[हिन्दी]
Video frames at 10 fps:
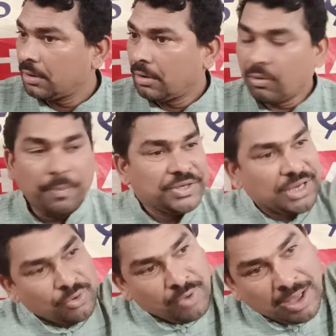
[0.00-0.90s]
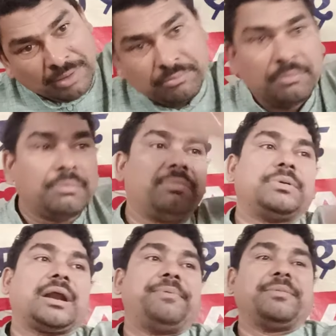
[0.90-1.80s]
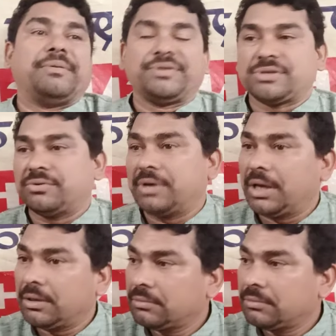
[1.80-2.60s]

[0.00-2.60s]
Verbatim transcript: वो बेचारा वहां ट्रैफिक में फंसा हुआ है